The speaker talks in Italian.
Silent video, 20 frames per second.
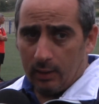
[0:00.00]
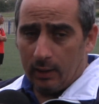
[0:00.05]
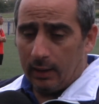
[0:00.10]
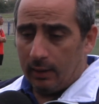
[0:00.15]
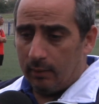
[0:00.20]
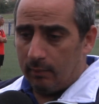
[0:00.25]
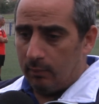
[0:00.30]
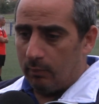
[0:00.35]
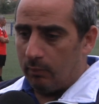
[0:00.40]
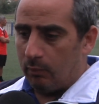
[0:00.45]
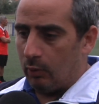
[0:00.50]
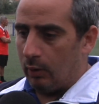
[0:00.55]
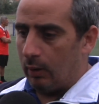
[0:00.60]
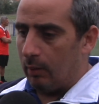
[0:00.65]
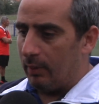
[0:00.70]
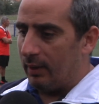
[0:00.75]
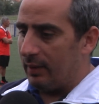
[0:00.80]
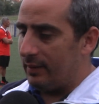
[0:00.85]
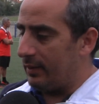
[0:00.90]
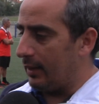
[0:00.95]
eh,
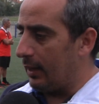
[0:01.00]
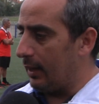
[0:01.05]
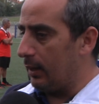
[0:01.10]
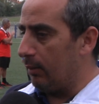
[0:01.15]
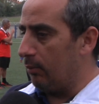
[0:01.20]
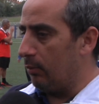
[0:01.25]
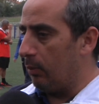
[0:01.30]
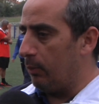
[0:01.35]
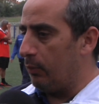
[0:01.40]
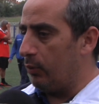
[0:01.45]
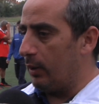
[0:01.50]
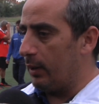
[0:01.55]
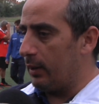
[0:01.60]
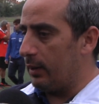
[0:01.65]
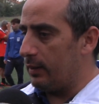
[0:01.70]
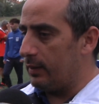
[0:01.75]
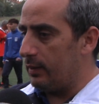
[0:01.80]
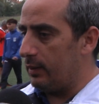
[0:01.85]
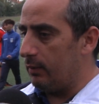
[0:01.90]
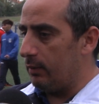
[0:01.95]
volevamo essere anche un po' più
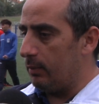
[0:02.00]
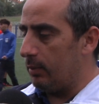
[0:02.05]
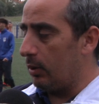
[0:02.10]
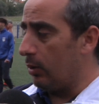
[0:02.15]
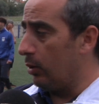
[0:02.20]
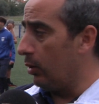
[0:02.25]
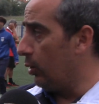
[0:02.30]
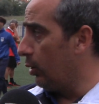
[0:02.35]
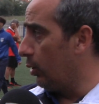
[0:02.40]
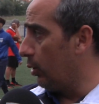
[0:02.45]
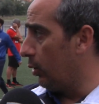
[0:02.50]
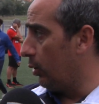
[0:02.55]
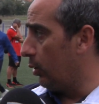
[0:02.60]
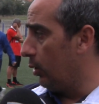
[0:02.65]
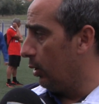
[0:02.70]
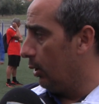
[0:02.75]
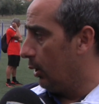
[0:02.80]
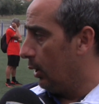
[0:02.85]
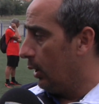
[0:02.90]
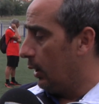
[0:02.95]
aggressivi, però loro
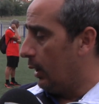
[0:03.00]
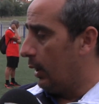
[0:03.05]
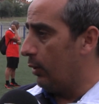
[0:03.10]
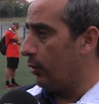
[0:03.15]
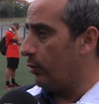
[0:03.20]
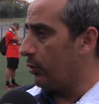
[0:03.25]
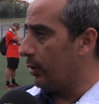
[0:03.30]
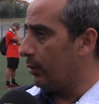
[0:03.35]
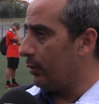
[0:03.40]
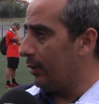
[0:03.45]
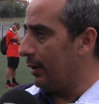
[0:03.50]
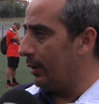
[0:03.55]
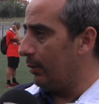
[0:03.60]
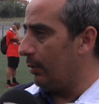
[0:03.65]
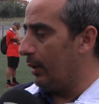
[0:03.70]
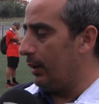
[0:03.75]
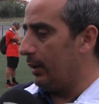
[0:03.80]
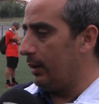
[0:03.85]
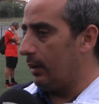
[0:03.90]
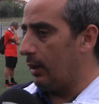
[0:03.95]
hanno giocatori di
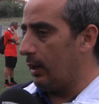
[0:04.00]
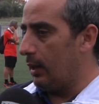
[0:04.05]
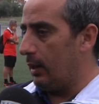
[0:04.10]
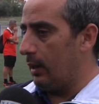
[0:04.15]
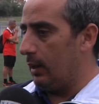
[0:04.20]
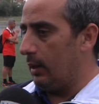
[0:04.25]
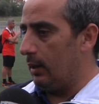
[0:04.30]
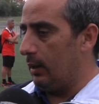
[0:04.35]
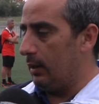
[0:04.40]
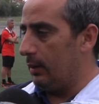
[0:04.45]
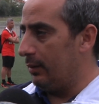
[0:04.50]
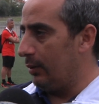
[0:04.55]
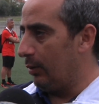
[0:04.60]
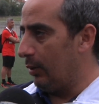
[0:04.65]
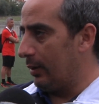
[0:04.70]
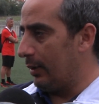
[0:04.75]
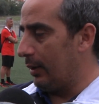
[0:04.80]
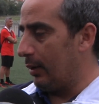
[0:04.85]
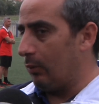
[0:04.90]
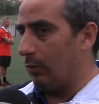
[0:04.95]
qualità tra
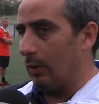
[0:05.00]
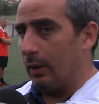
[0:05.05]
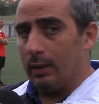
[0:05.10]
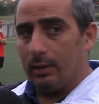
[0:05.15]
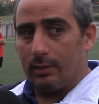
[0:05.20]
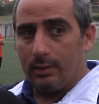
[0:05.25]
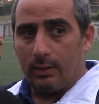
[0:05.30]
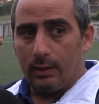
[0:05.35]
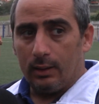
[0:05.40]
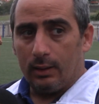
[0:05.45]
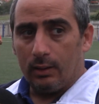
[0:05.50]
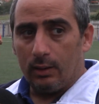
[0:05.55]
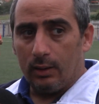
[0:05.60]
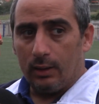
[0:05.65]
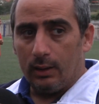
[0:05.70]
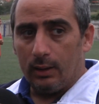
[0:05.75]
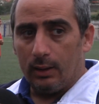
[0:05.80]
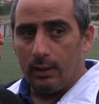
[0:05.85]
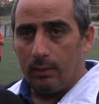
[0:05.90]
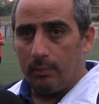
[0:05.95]
la tre
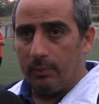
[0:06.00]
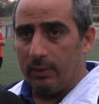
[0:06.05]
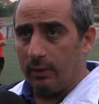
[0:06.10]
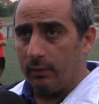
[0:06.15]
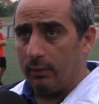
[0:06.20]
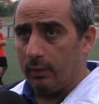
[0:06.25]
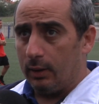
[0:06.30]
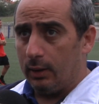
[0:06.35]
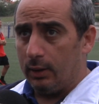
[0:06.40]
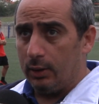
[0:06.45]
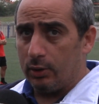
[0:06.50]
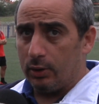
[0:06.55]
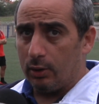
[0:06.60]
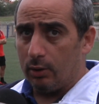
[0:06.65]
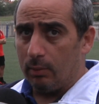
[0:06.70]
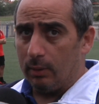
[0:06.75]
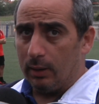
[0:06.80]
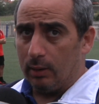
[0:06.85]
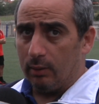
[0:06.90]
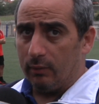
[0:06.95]
quarti, Pier Felice
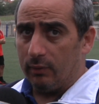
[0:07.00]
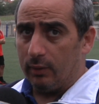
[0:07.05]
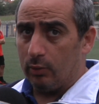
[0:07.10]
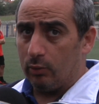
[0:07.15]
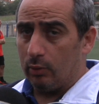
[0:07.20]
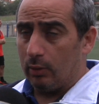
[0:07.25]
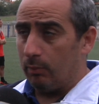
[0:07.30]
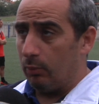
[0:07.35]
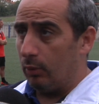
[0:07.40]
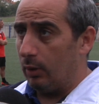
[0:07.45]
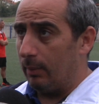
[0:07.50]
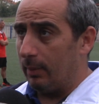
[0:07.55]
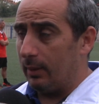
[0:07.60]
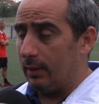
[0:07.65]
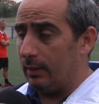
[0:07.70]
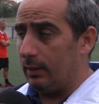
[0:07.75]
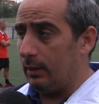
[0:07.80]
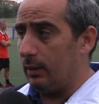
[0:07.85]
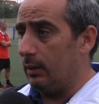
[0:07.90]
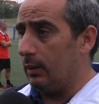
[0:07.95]
Romano ha fatto una buona
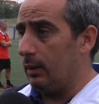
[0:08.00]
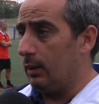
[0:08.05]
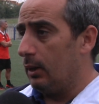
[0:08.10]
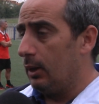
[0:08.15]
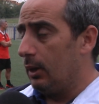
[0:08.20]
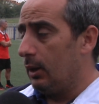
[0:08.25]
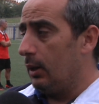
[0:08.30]
partita,